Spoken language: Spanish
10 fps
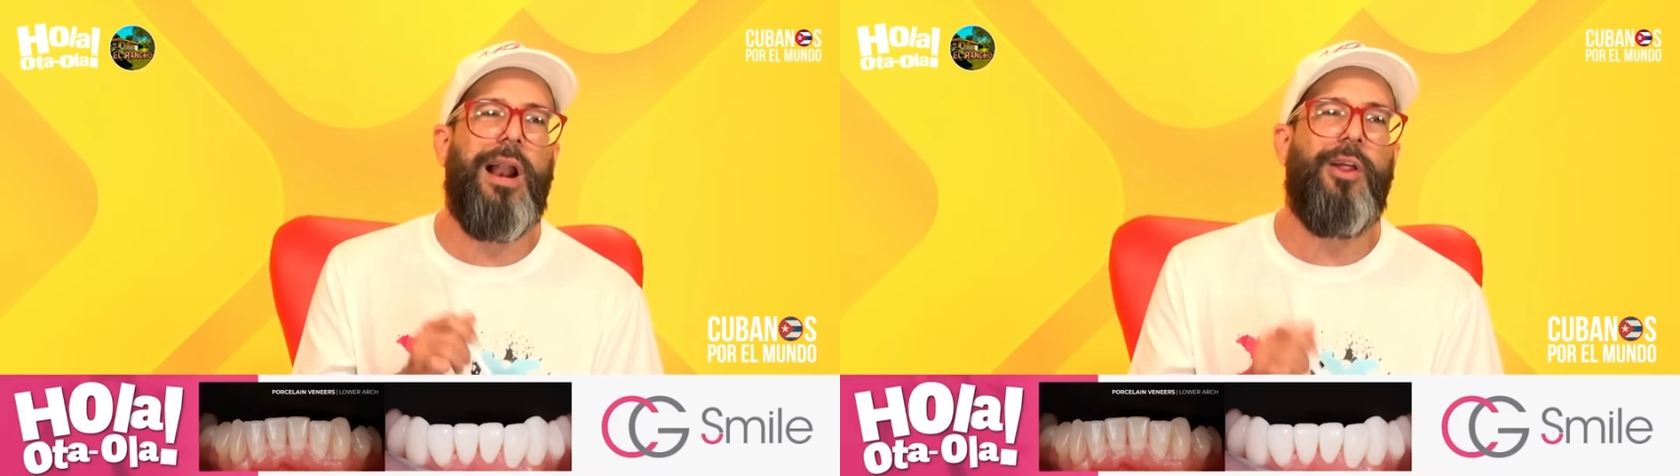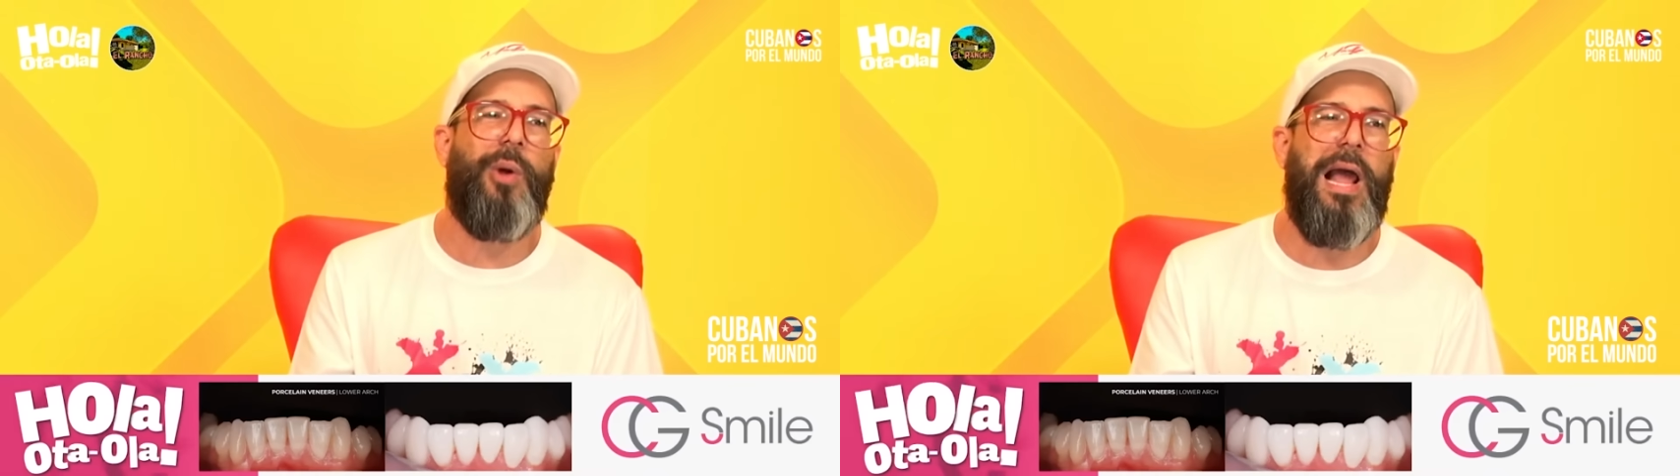
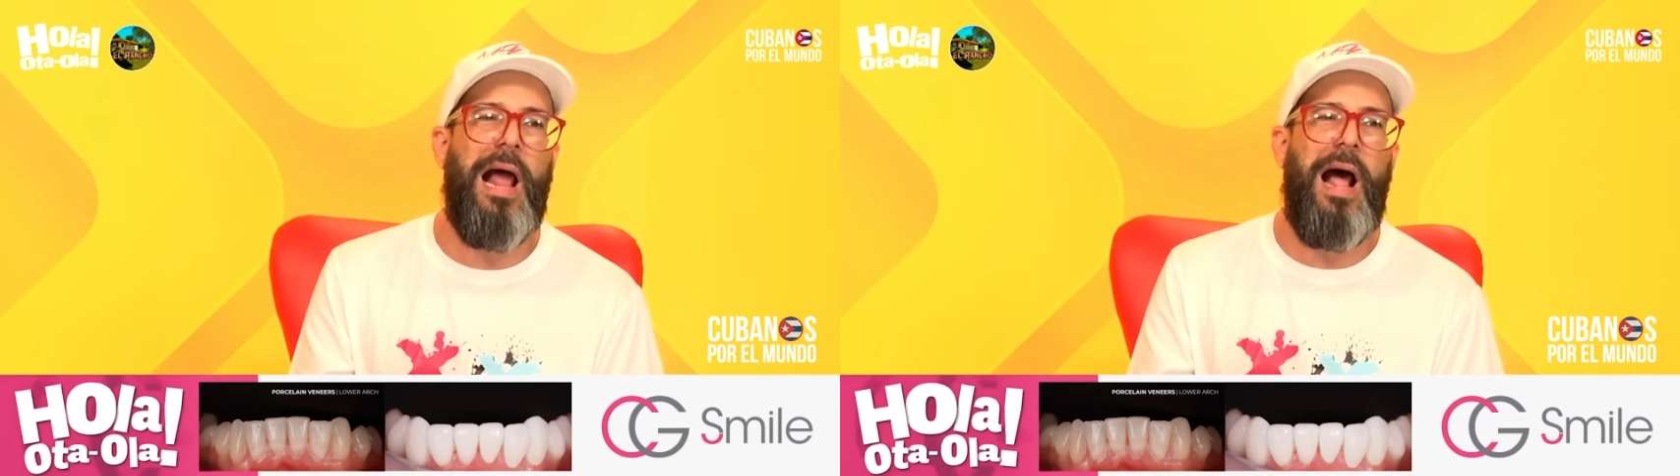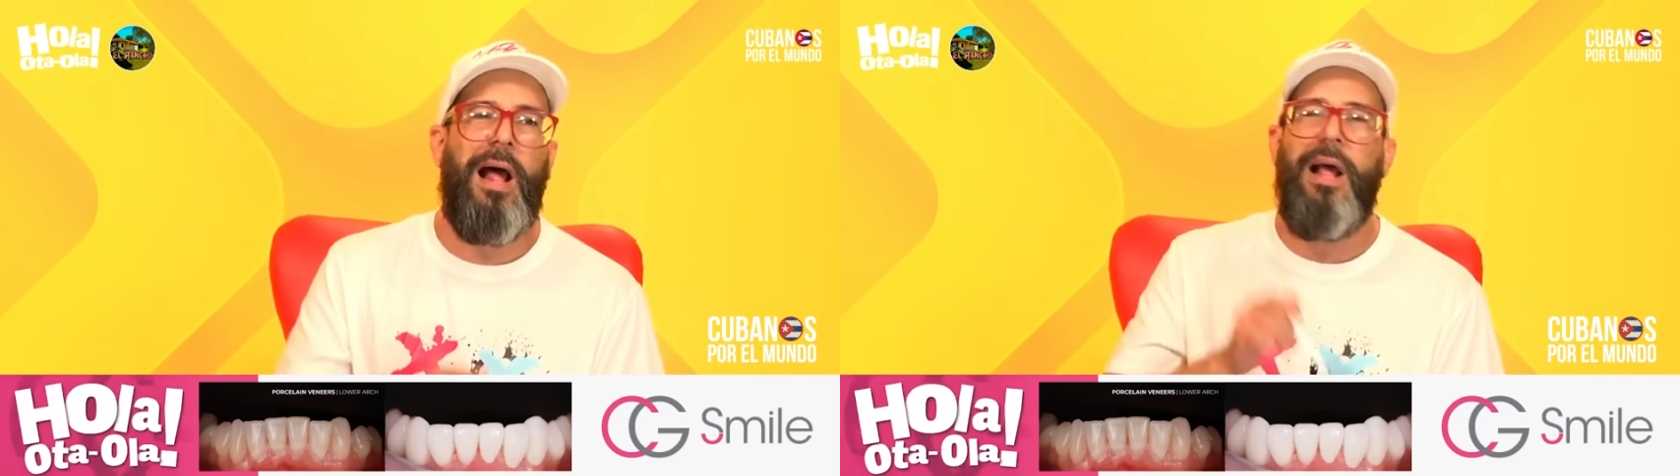le
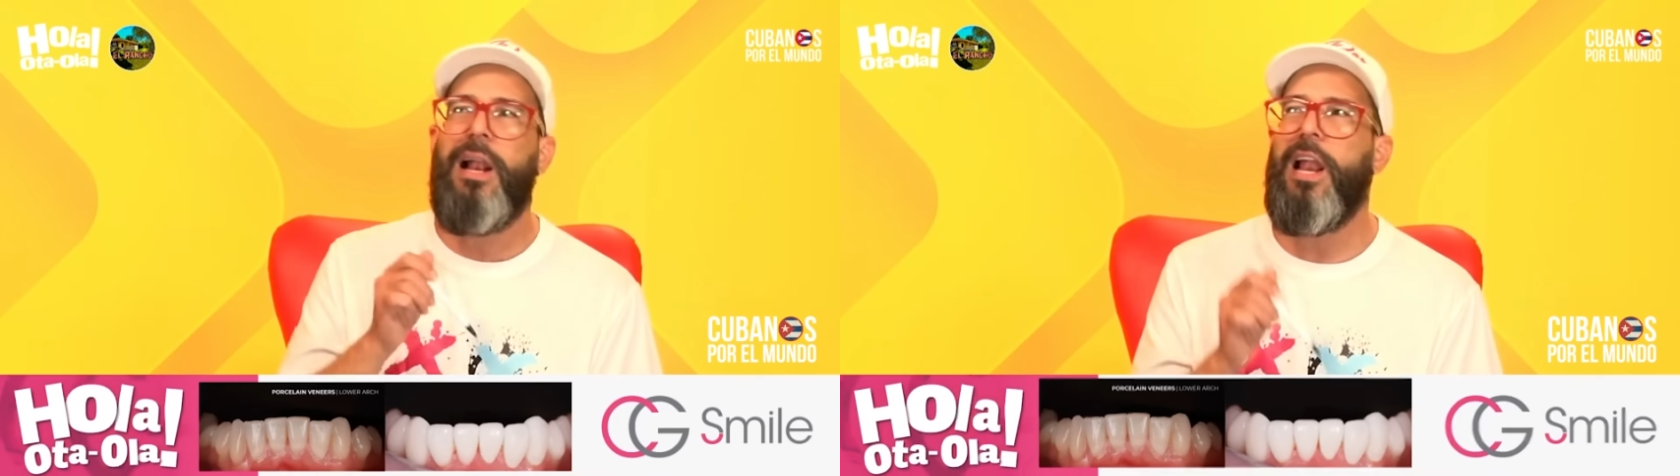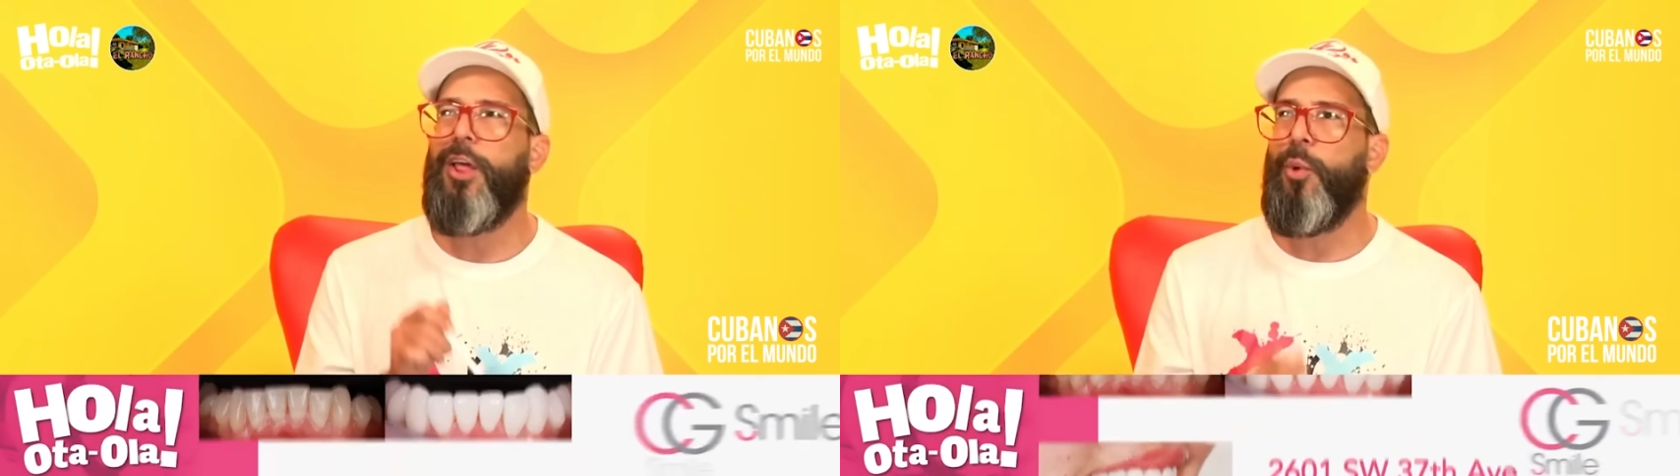duela,
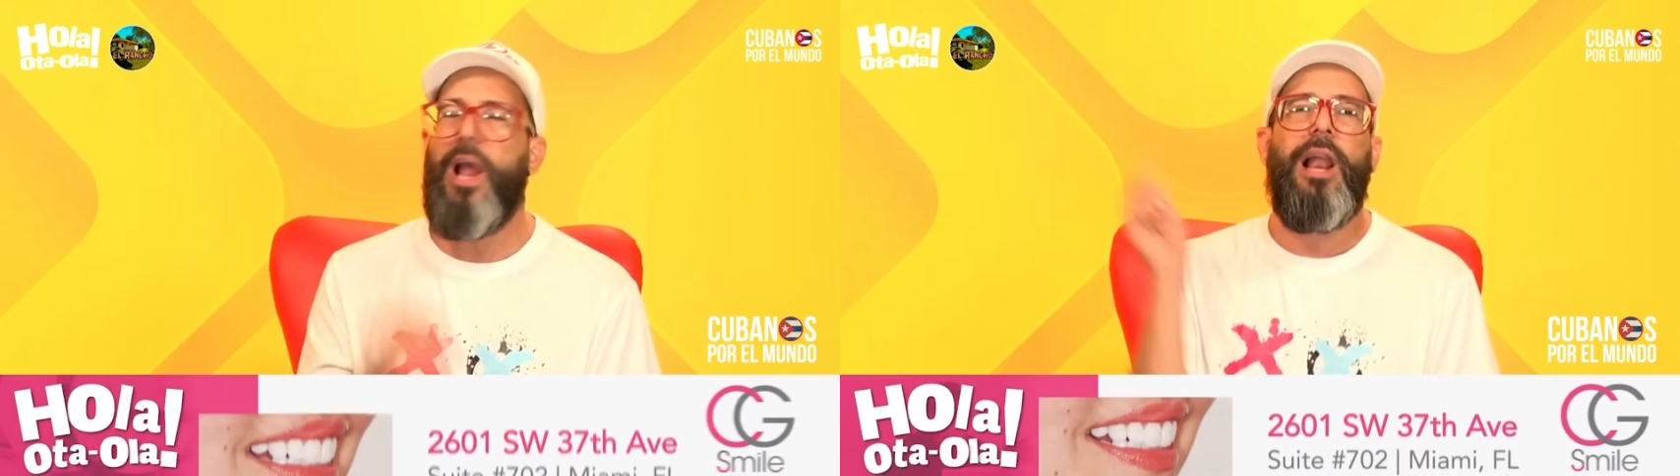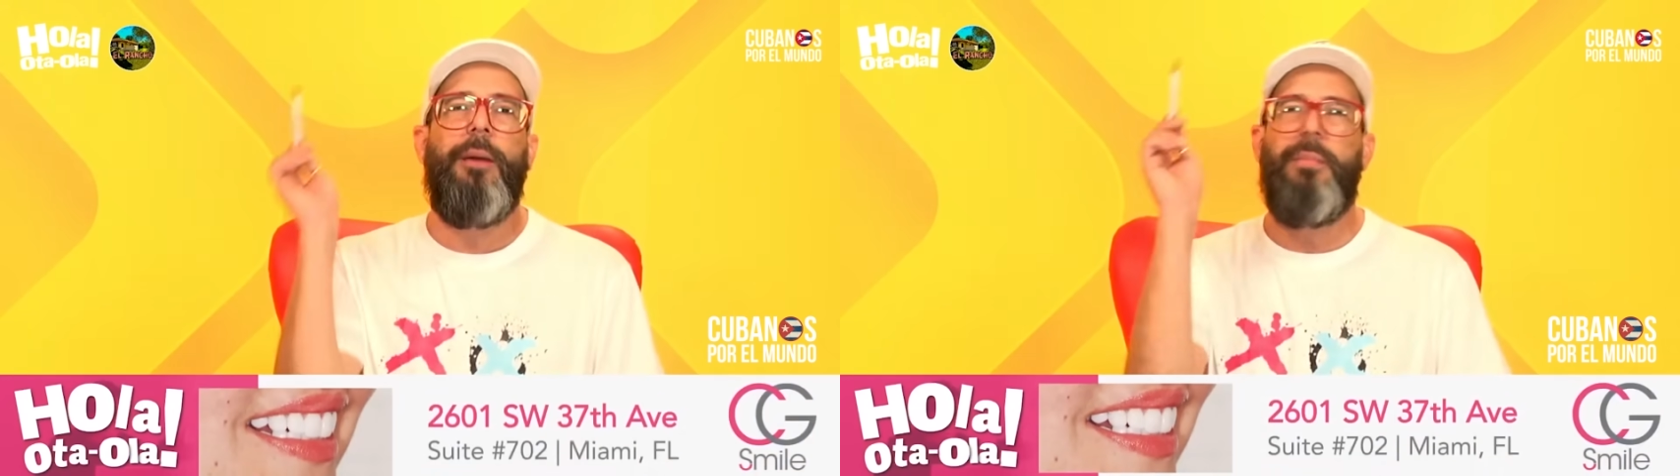le
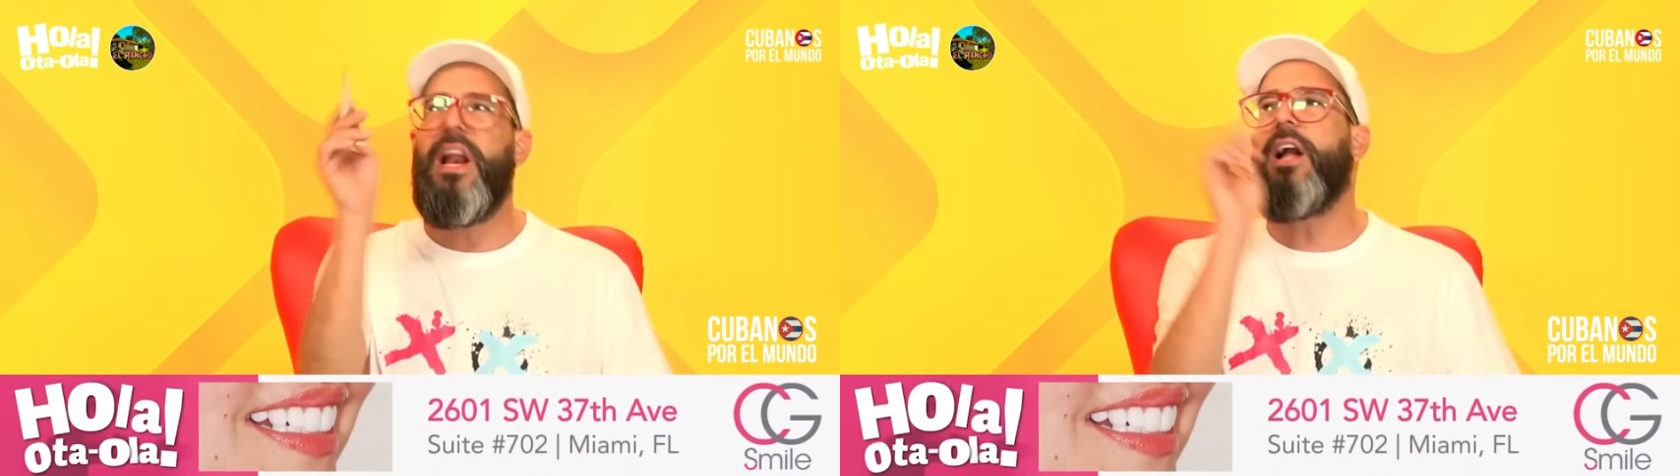duela. Mira